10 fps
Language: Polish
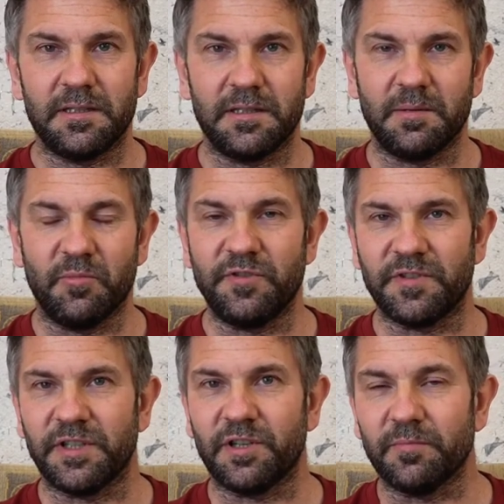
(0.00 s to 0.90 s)
Y, musi
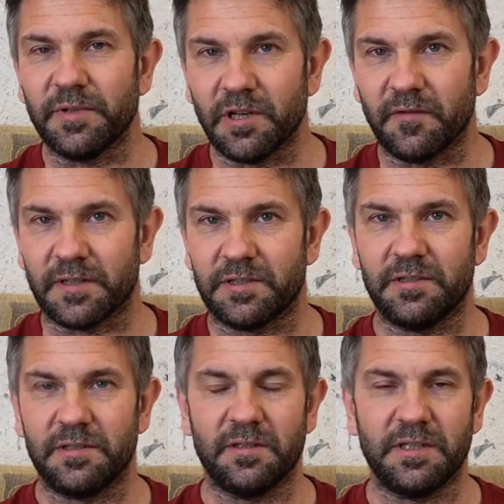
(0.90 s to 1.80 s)
wtedy
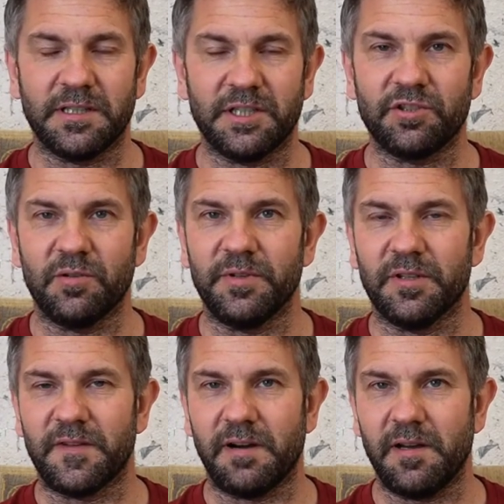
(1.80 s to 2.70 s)
kombinować. No ja też
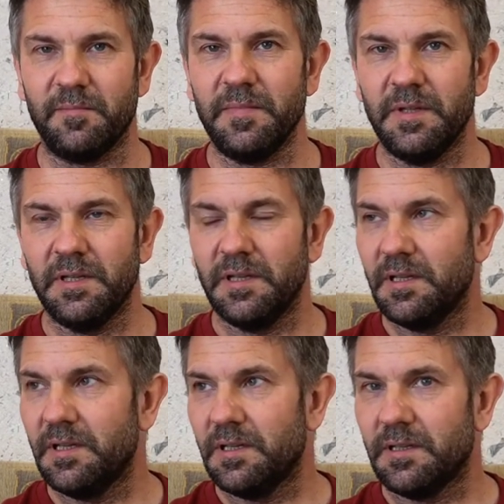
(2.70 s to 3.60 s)
kombinowałem,
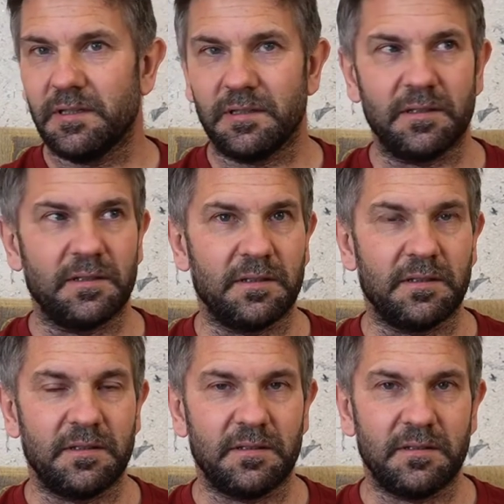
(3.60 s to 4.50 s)

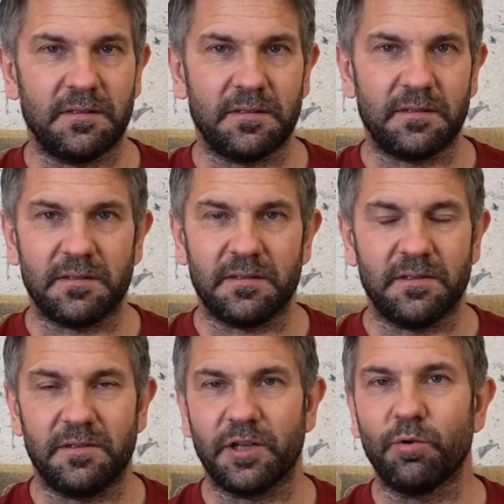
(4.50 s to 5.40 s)
y,
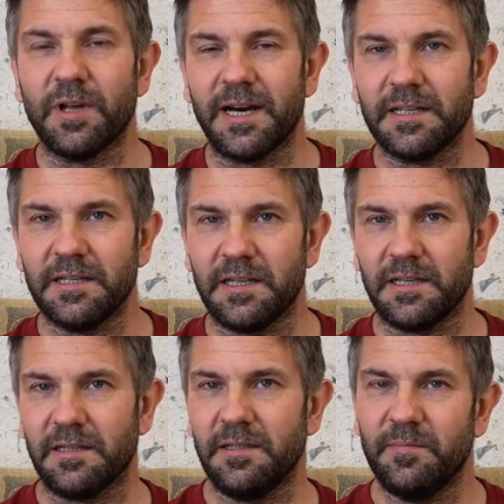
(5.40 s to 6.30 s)

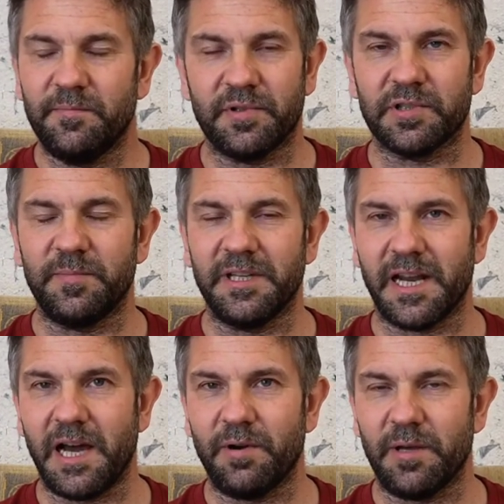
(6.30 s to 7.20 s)
regularnie
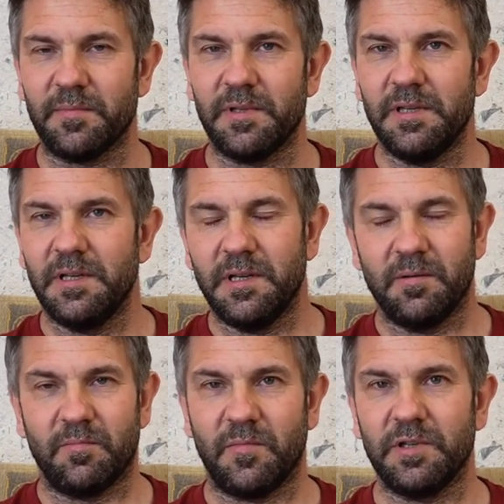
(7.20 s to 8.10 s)
podbierałem
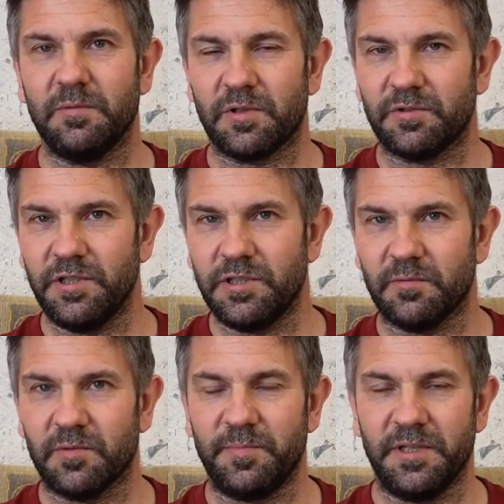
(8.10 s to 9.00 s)
moim
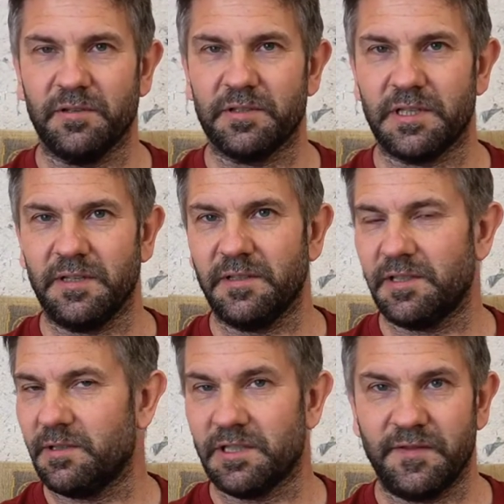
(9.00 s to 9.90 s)
rodzicom pieniądze, to
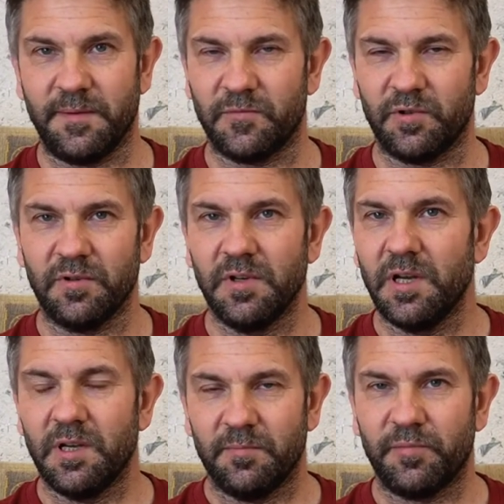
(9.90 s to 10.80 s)
nazywałem to
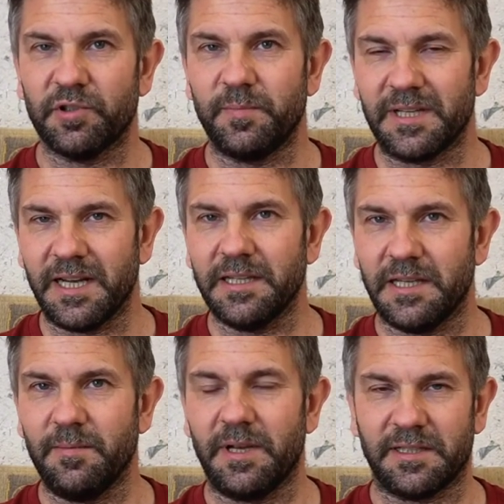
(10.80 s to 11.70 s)

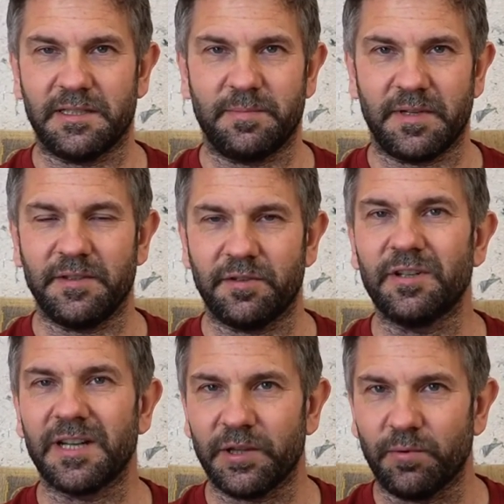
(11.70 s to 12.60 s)
podbieraniem, ale tak naprawdę to
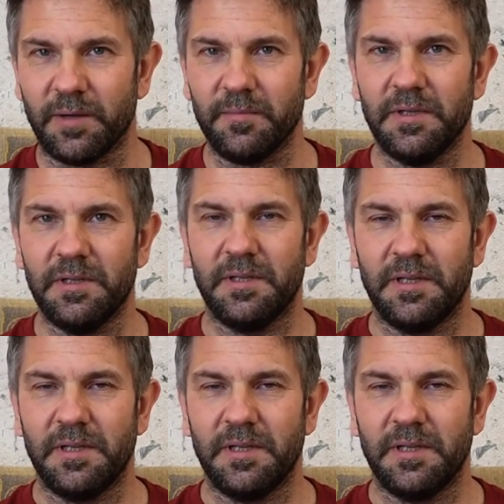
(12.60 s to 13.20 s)
kradłem.